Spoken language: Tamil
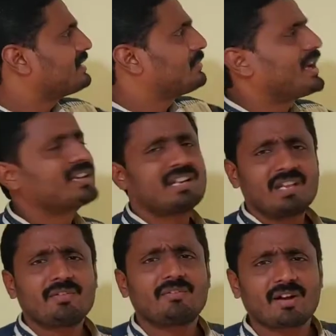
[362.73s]
இந்த
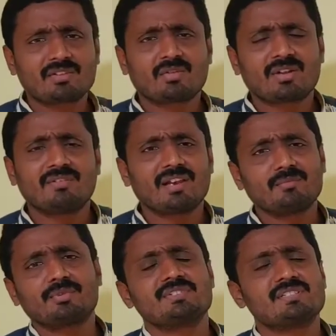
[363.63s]
பாக்டீரியாவை வளர்த்தோன்னா வேலை
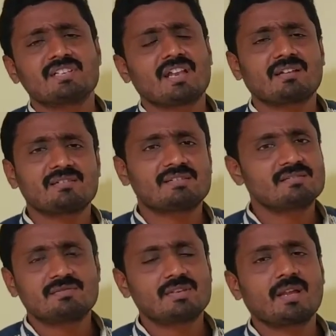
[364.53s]
முடிஞ்சிச்சுங்க
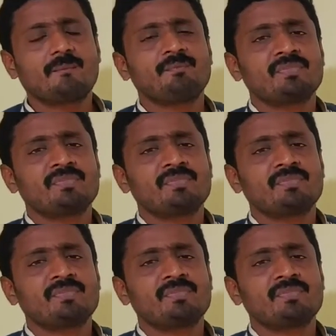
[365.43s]
சரியா